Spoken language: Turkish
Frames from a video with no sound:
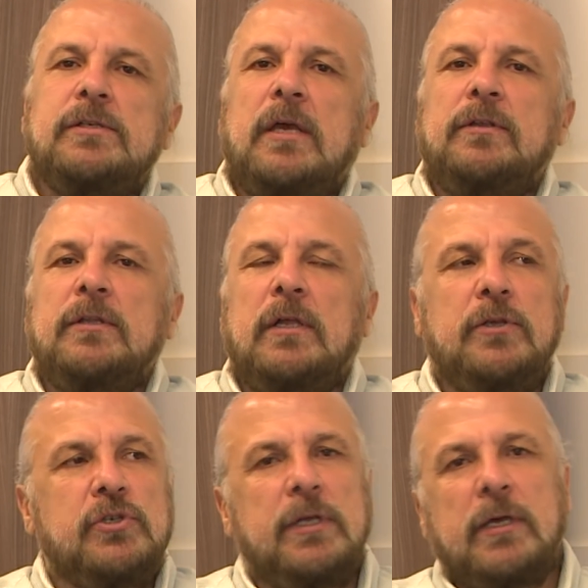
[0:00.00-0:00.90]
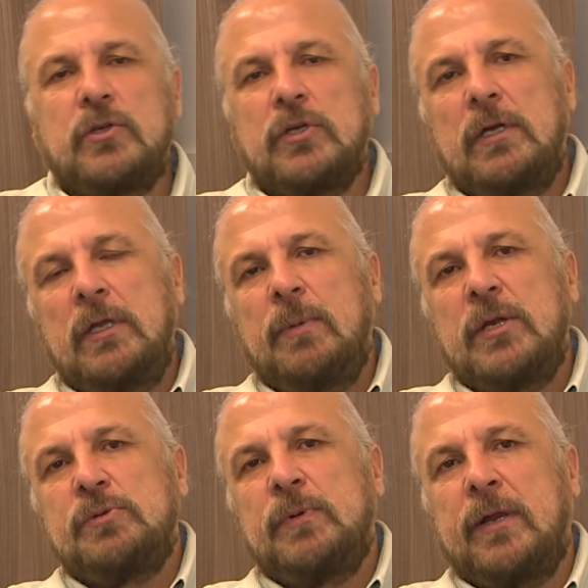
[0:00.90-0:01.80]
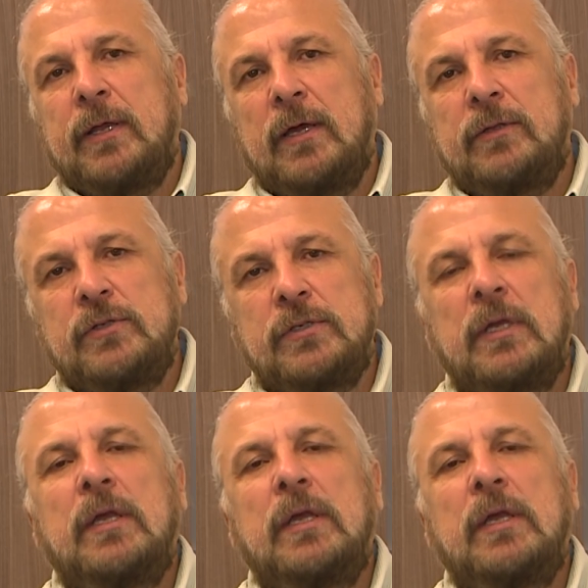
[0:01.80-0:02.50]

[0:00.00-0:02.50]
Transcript: Zeytin Dalı içinde geçerli, Barış Pınar Harekatı için.